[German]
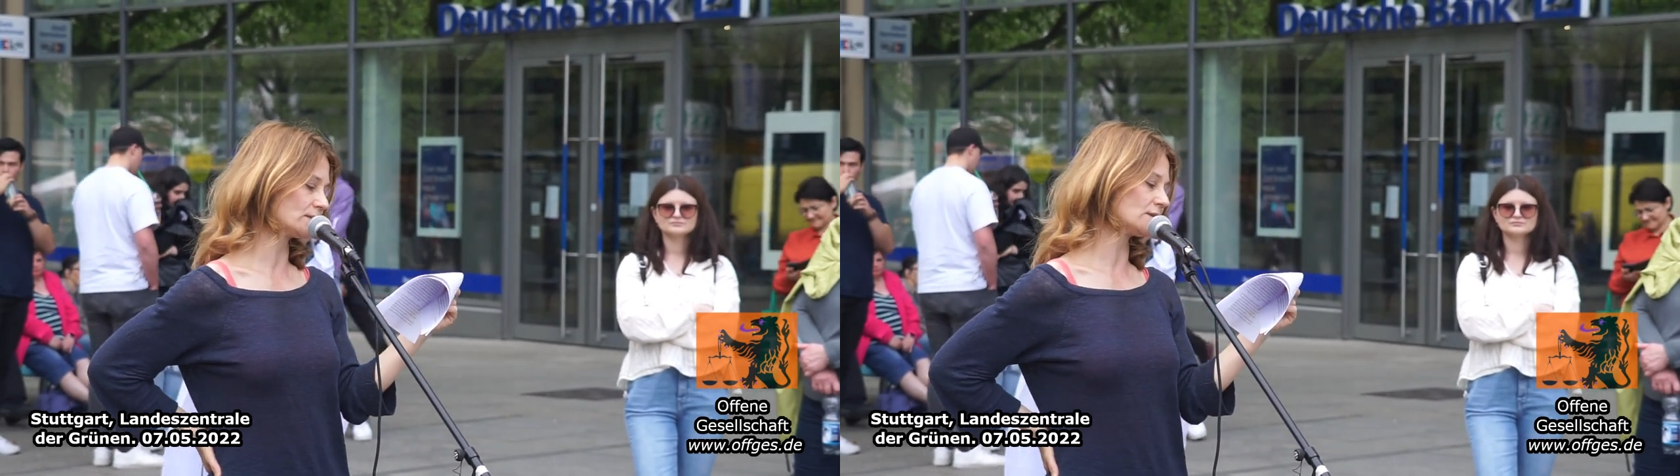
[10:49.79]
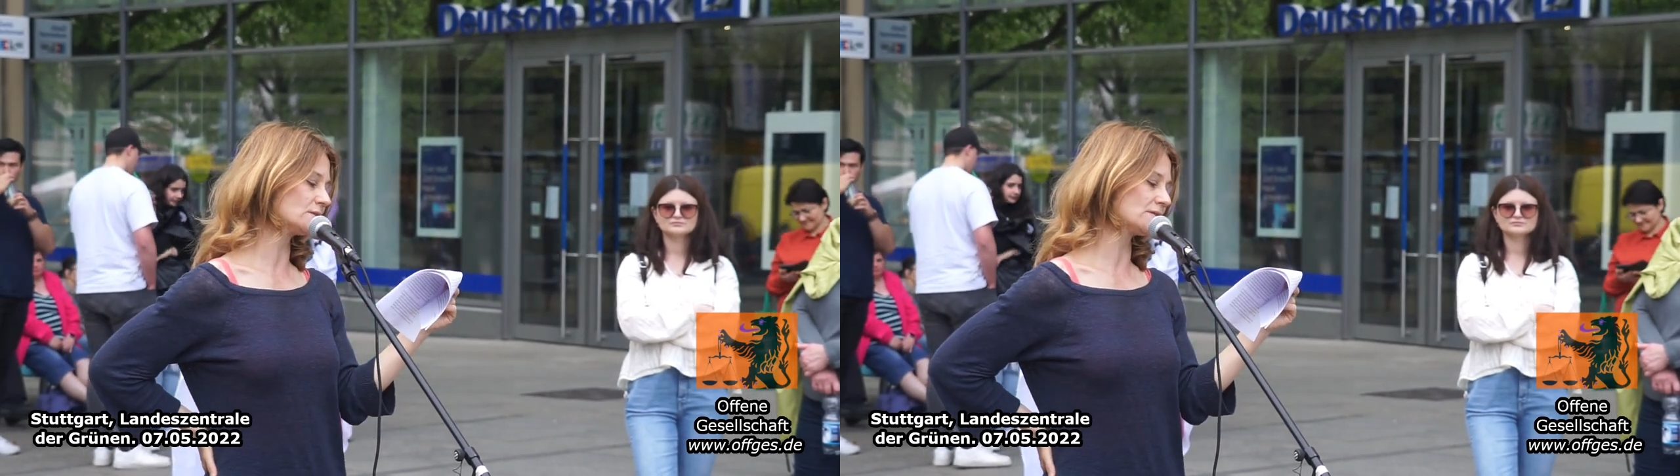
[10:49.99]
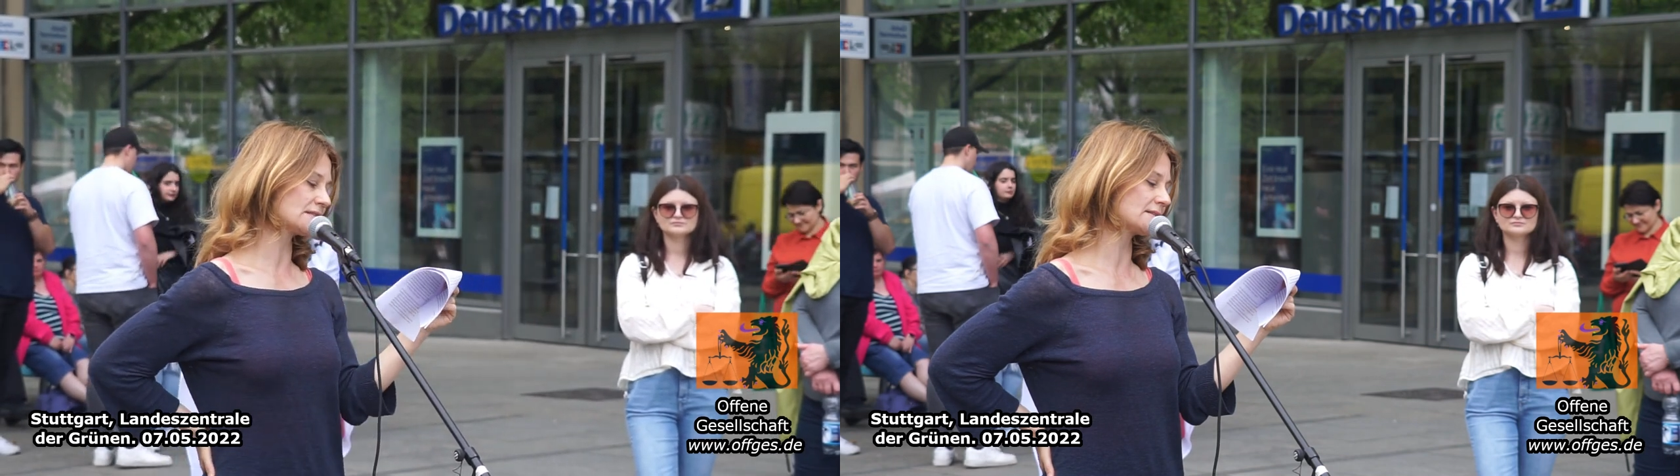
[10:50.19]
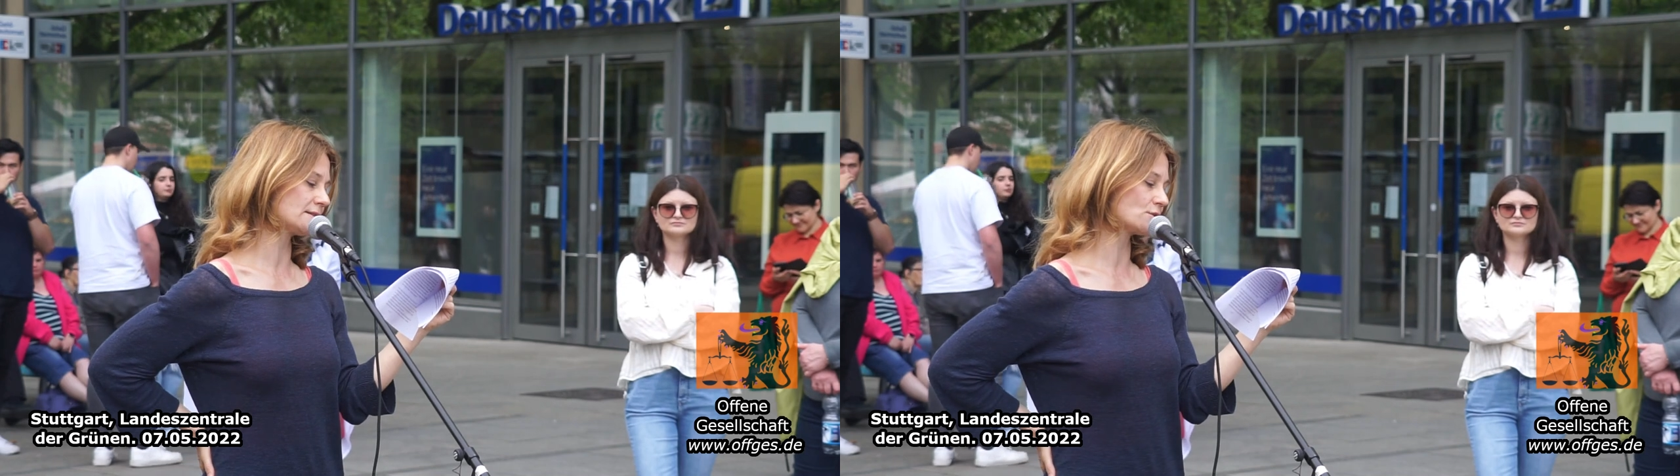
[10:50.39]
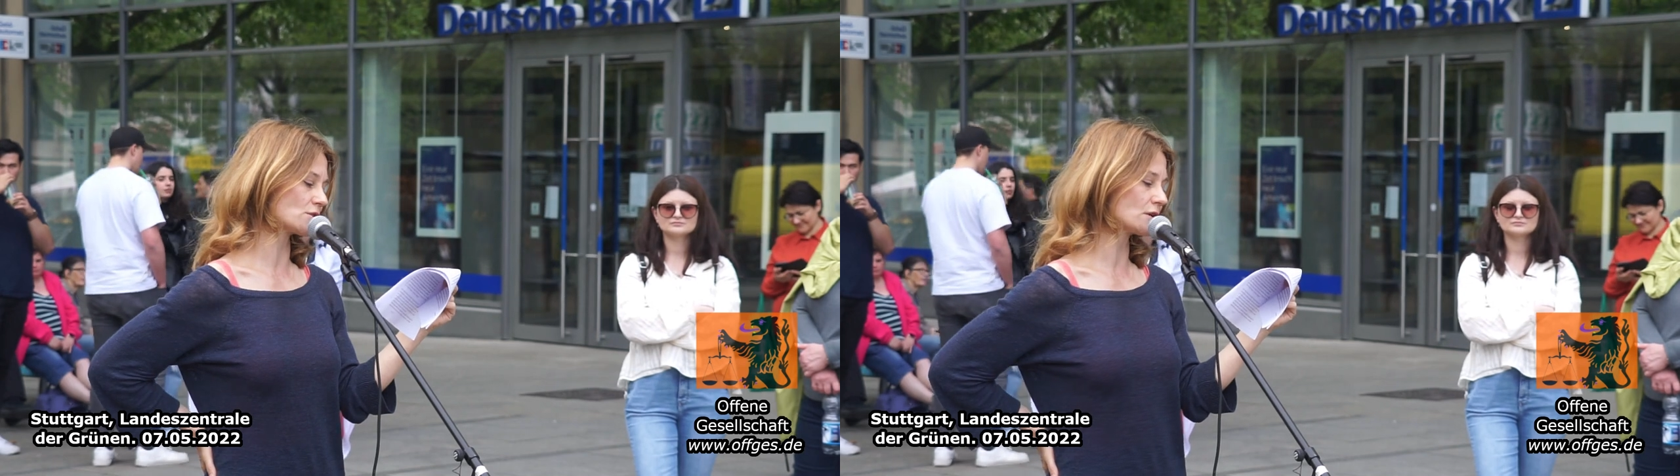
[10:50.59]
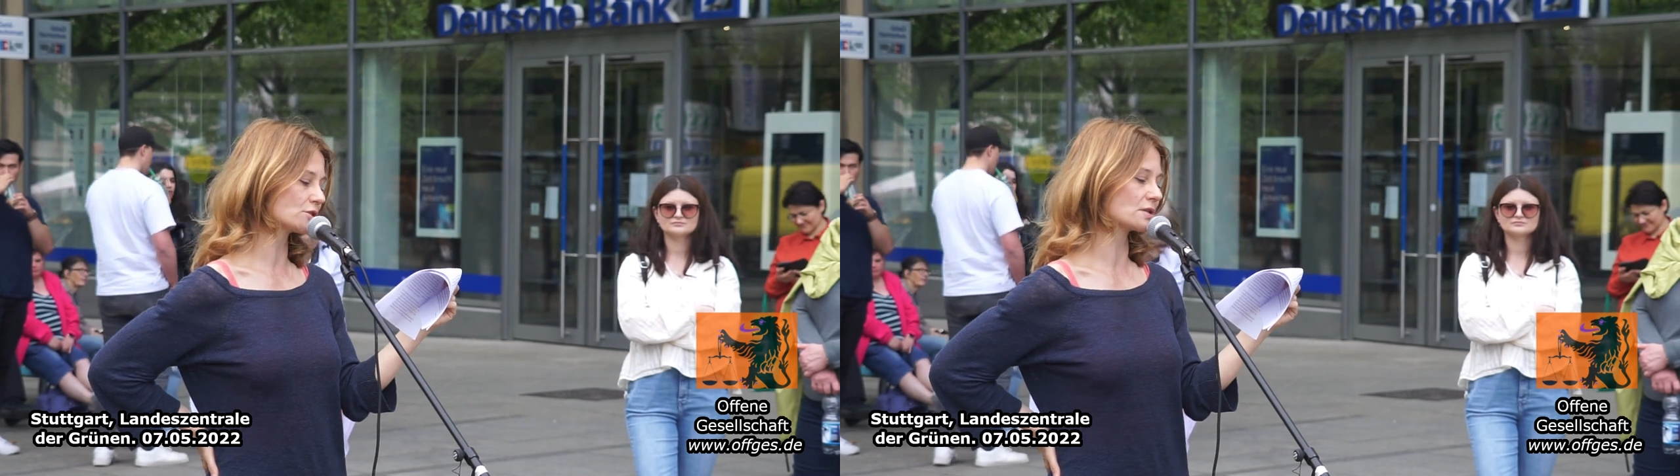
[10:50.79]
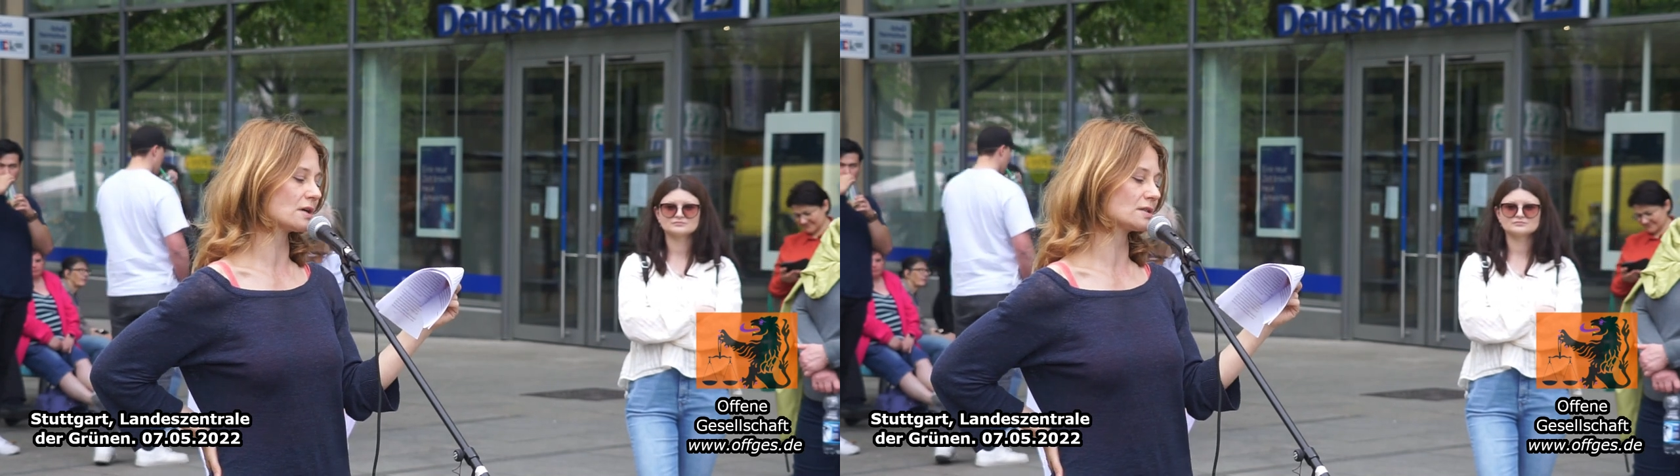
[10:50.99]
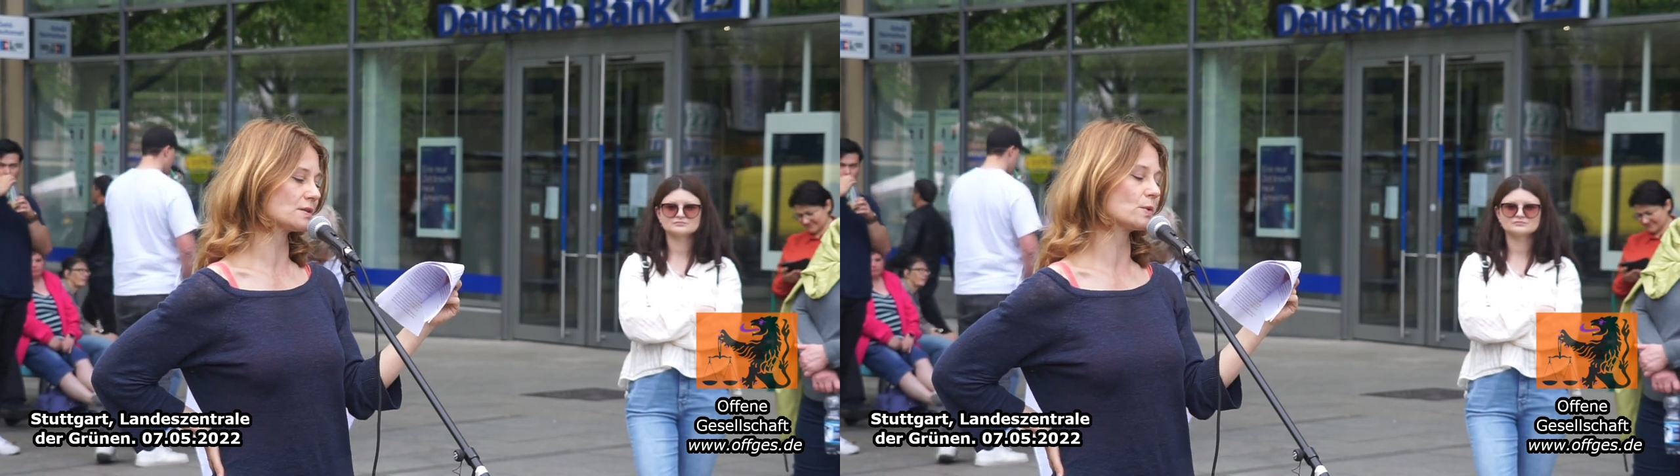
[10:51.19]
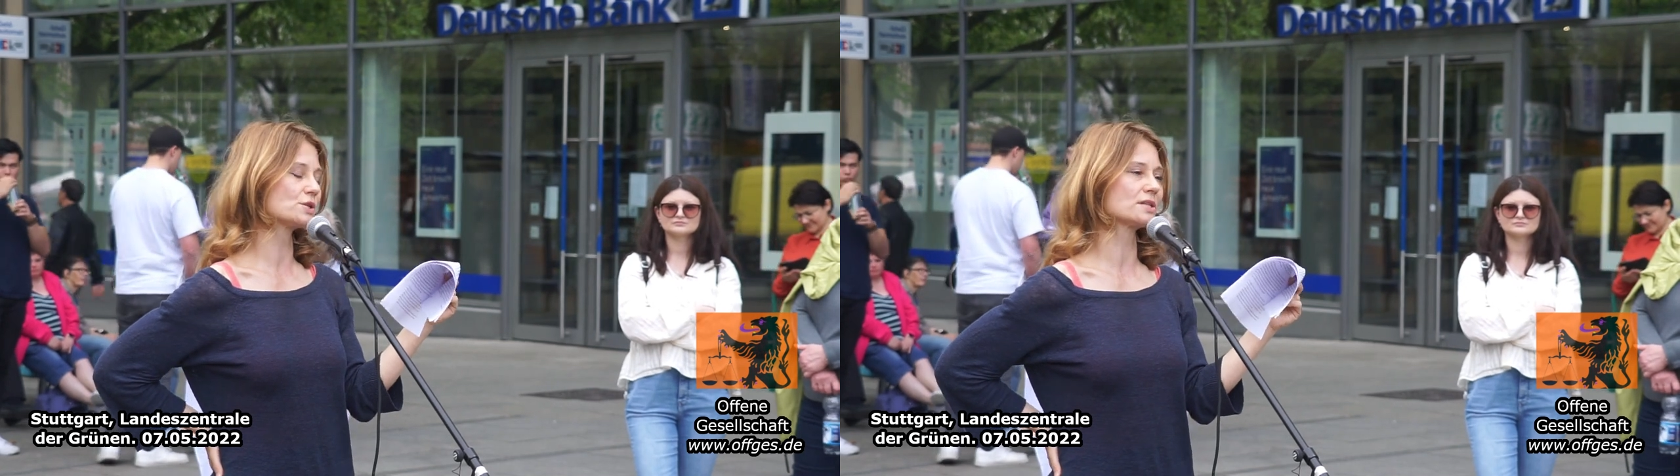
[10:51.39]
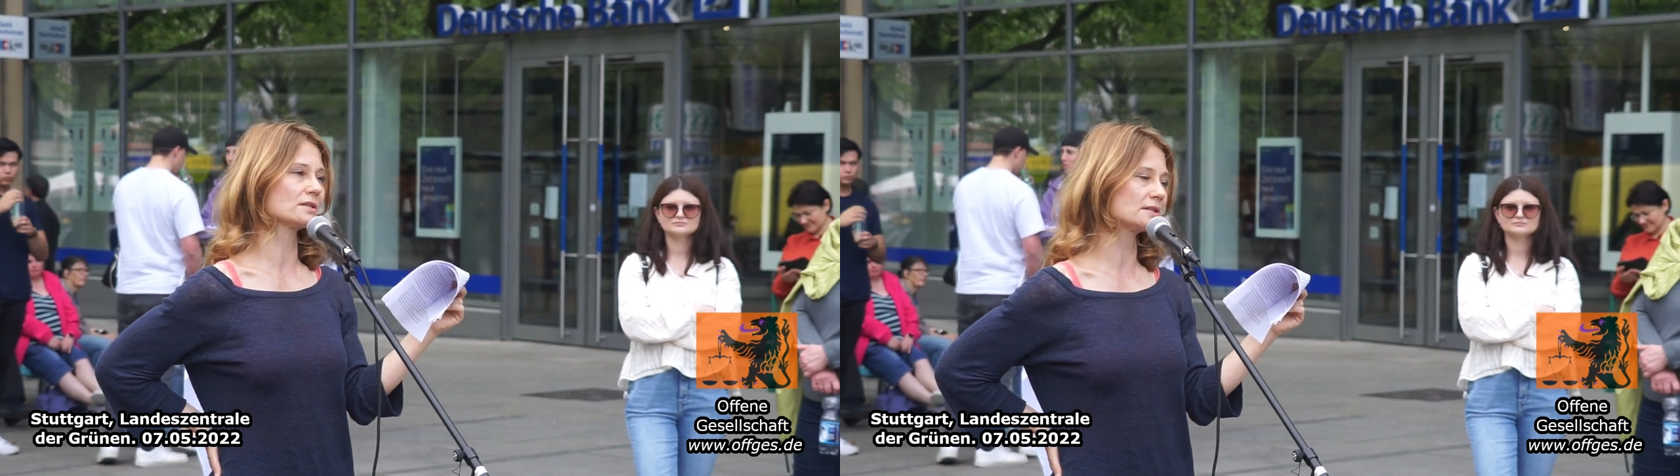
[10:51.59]
der Universität Georgetown in
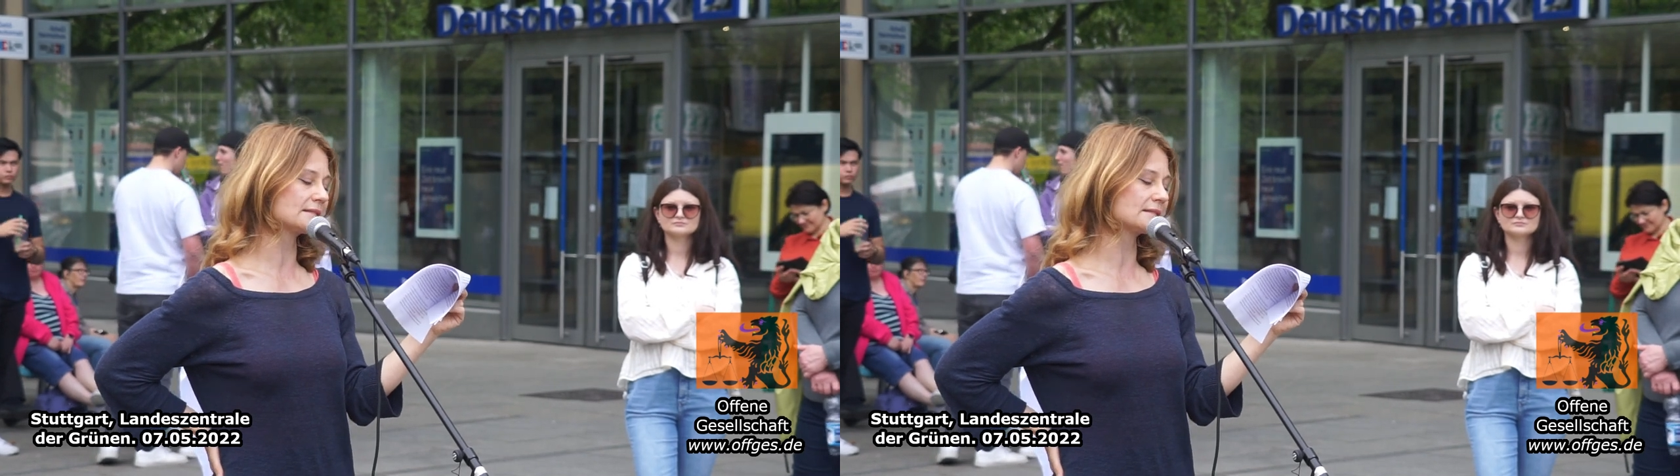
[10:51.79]
Washington,